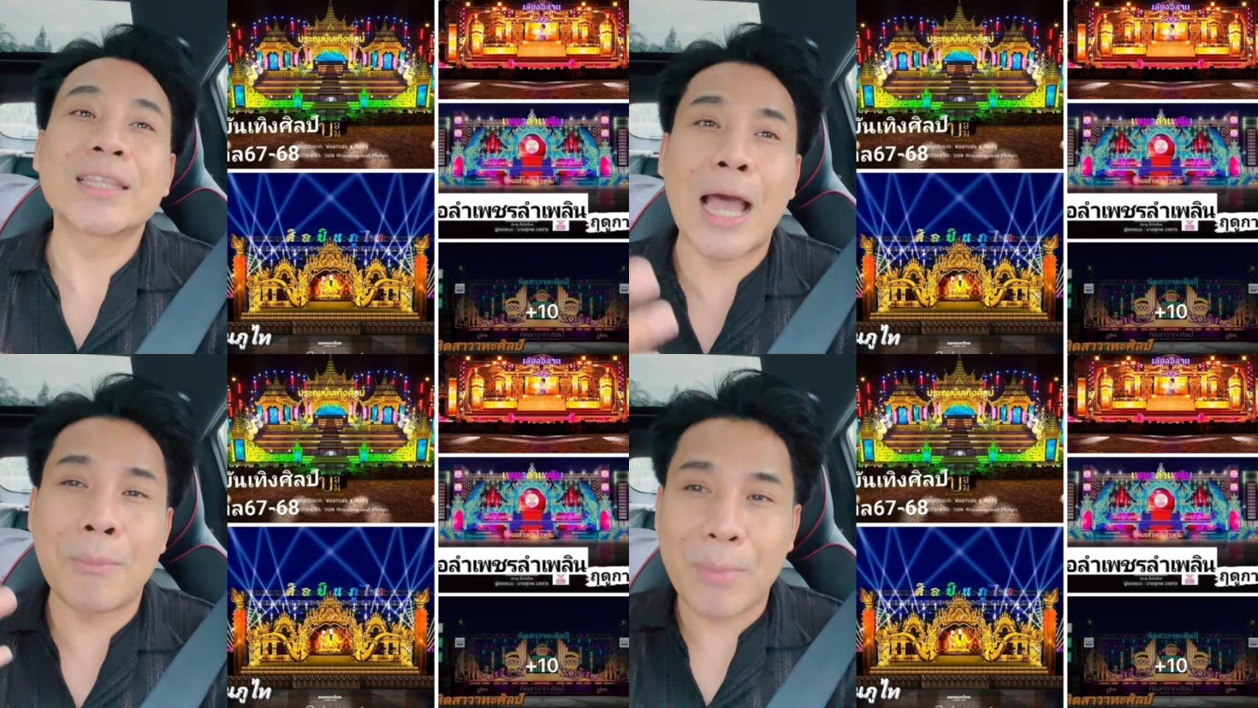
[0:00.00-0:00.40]

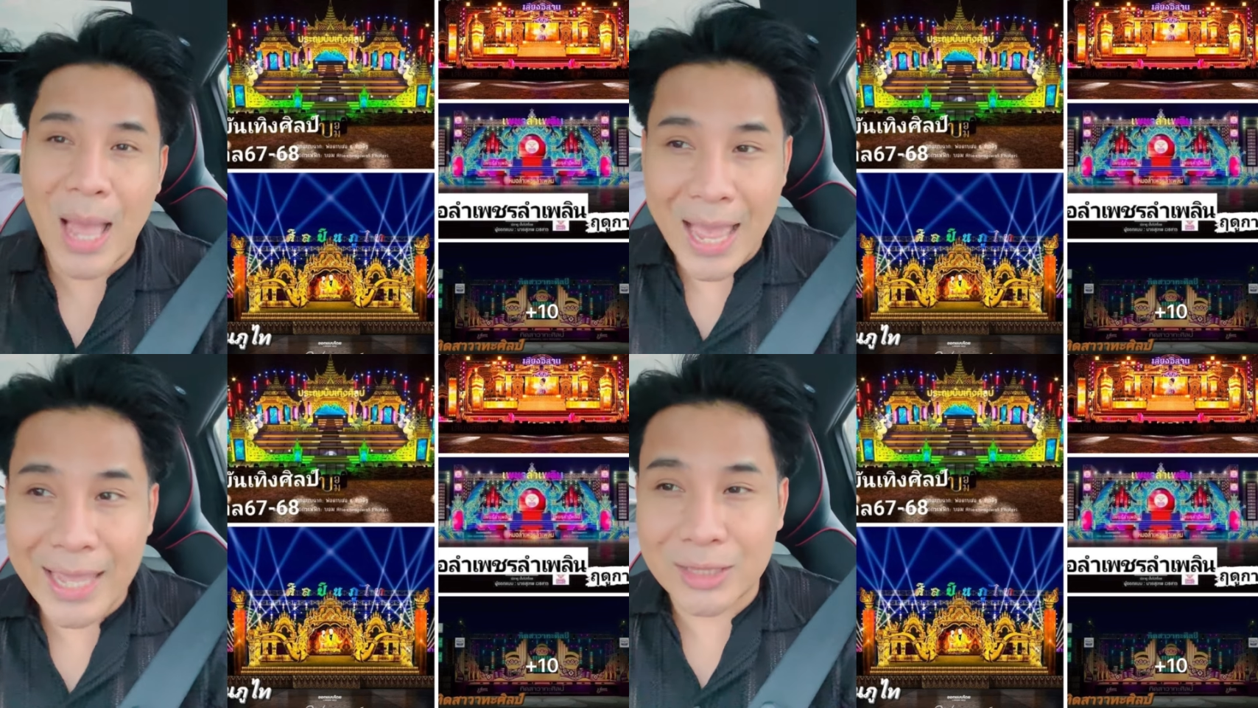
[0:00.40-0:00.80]
ทำ
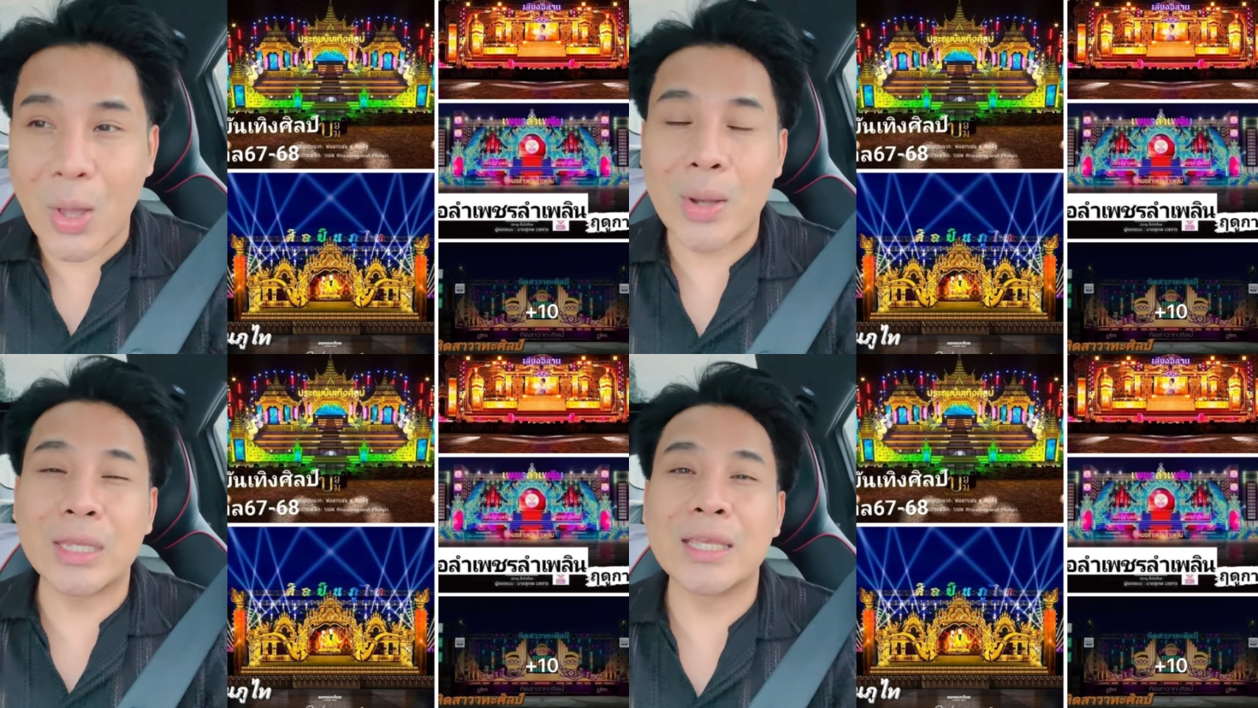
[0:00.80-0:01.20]
ให้ต
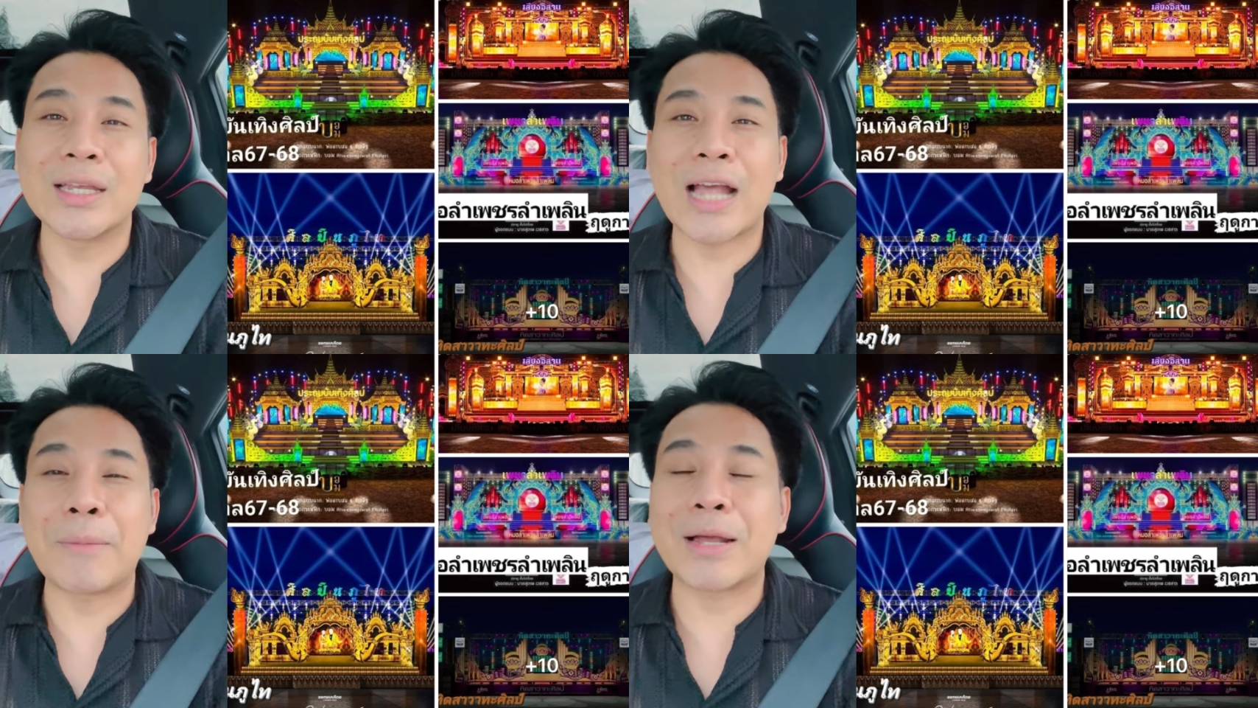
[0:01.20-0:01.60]
อนนี้
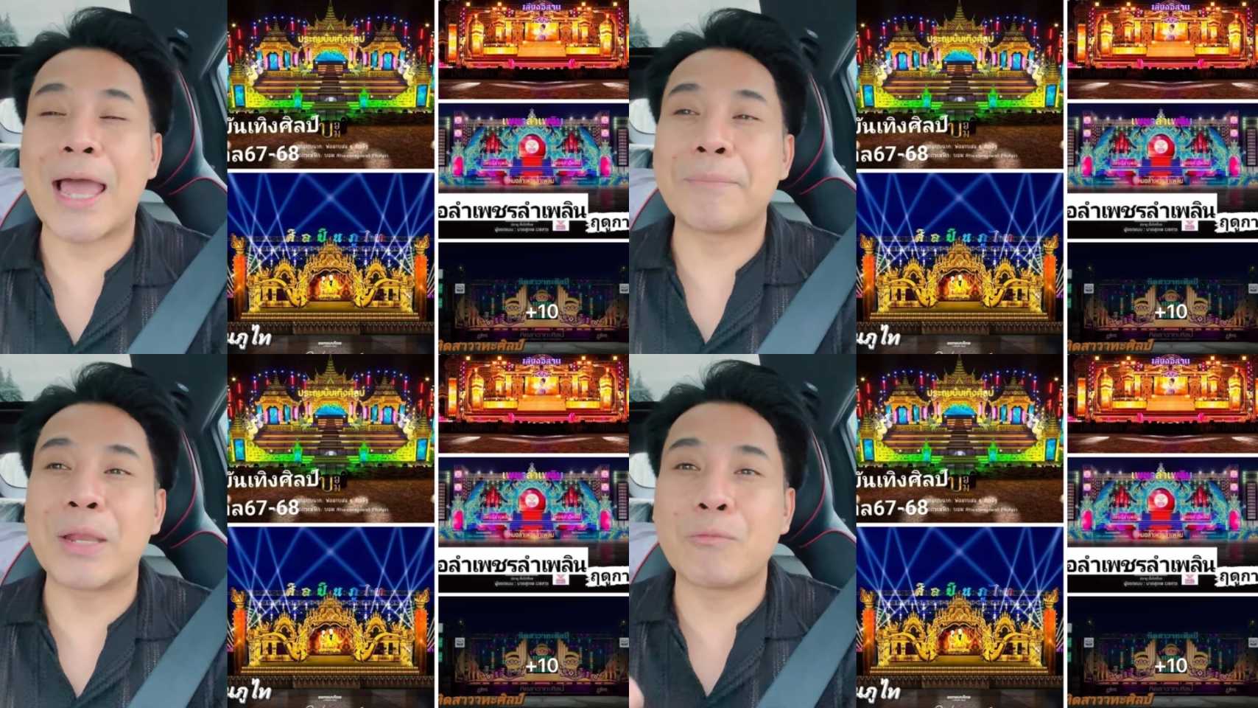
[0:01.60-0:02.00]
นะครับ กลา
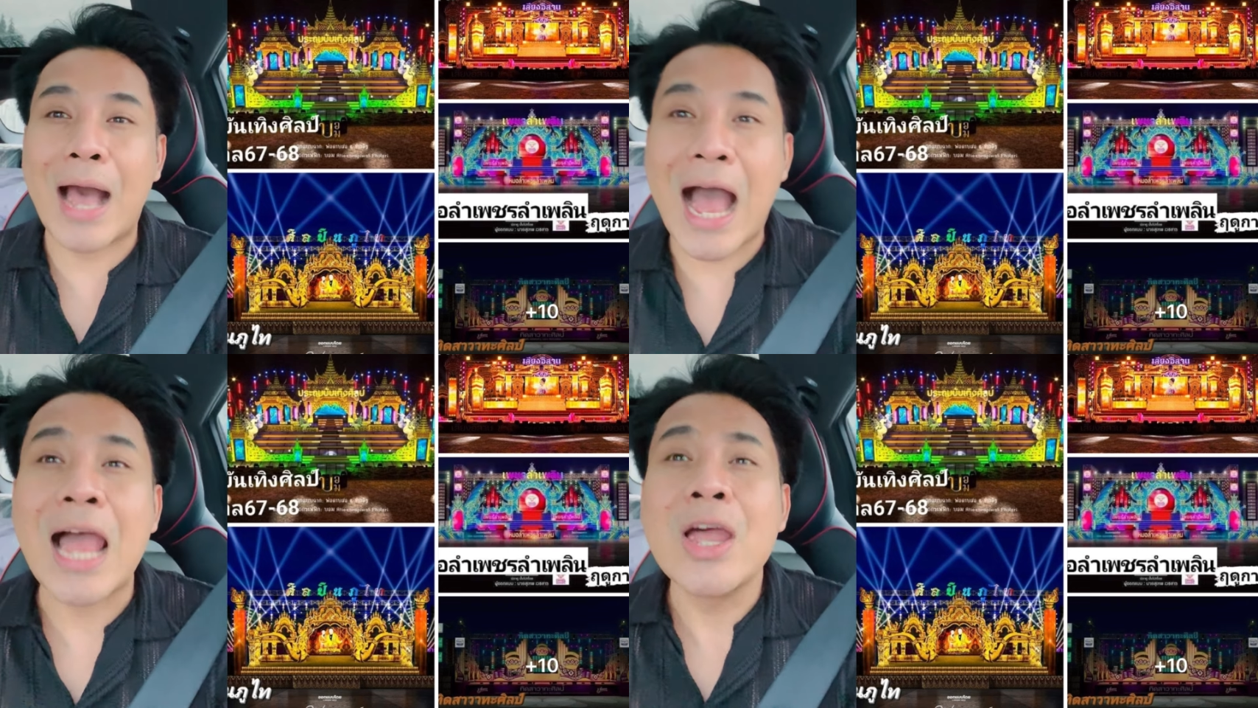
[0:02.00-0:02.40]
ยเป็นว่า